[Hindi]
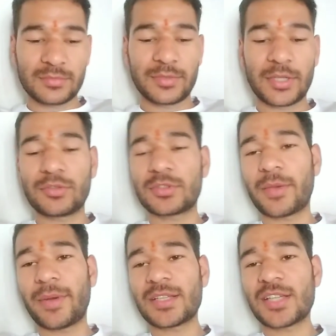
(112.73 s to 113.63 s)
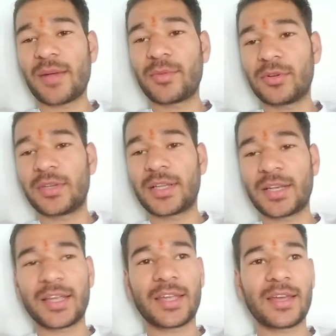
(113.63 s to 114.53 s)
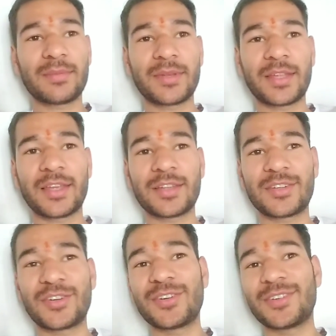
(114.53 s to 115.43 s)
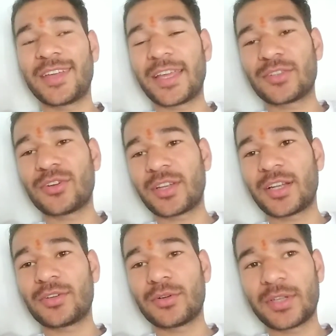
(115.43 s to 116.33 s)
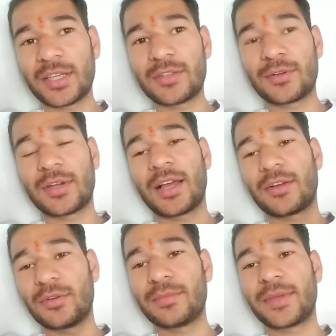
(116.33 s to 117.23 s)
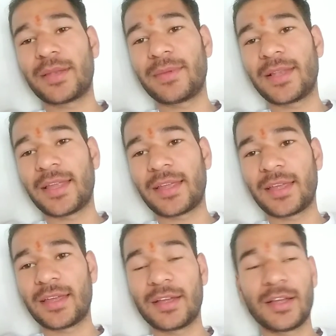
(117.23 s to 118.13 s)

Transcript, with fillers: फिर उसके बाद शाम को निकलेंगे अपने खेत को एक दो ग्रेट होगी थोड़ा घूम फिर भी लेंगे